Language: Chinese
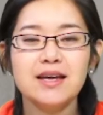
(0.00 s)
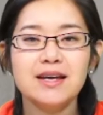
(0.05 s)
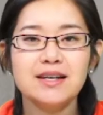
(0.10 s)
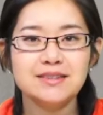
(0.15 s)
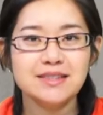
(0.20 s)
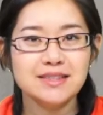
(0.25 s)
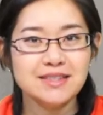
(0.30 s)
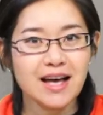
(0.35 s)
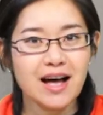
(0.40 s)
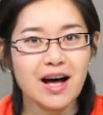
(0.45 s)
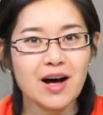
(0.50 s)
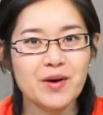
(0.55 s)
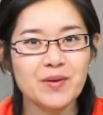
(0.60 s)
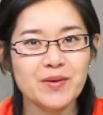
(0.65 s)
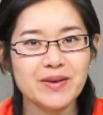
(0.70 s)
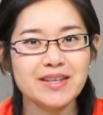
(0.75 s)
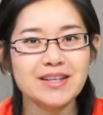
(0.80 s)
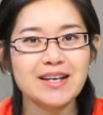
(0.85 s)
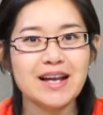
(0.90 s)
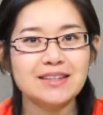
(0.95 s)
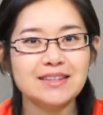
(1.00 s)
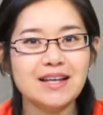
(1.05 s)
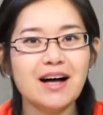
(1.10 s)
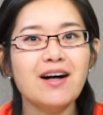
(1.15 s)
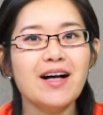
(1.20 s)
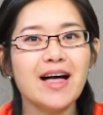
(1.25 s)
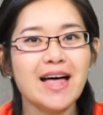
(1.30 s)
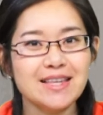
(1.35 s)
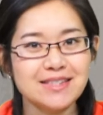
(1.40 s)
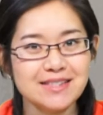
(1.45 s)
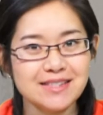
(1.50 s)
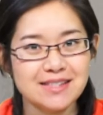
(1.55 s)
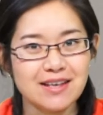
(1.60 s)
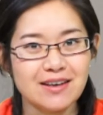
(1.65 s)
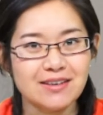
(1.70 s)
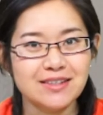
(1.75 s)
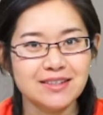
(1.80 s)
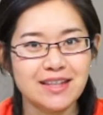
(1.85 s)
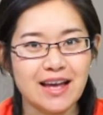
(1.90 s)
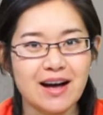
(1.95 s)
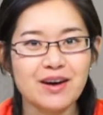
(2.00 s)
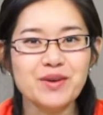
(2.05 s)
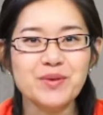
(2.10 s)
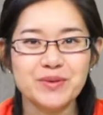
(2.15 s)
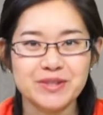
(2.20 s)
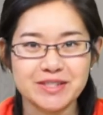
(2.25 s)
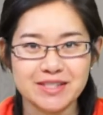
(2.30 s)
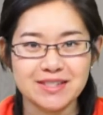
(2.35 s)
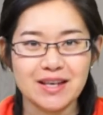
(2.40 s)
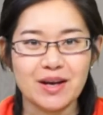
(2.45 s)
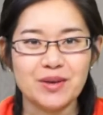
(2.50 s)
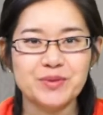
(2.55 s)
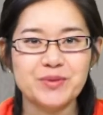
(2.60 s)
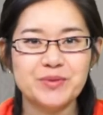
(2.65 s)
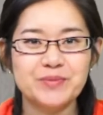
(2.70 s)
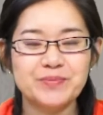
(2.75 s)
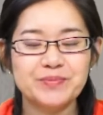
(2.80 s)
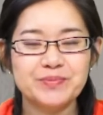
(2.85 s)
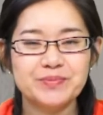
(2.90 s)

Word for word: 大家好，欢迎来到汉字小课堂，我是小璐。